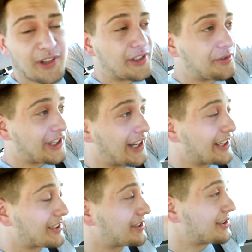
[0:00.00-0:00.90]
wyglądał
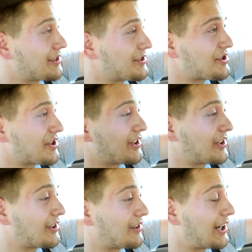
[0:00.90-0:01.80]
tak,
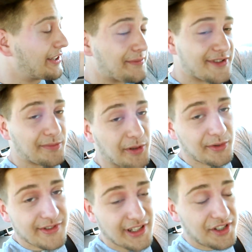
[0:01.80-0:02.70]
że Adam sobie
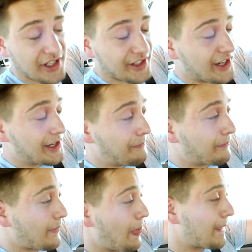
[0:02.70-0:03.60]
miał zaliczenia,
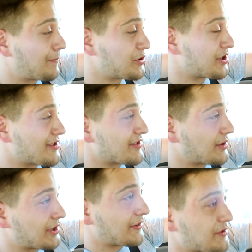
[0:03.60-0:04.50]
później coś
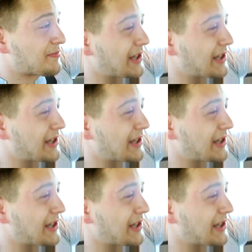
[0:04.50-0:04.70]
załatwił z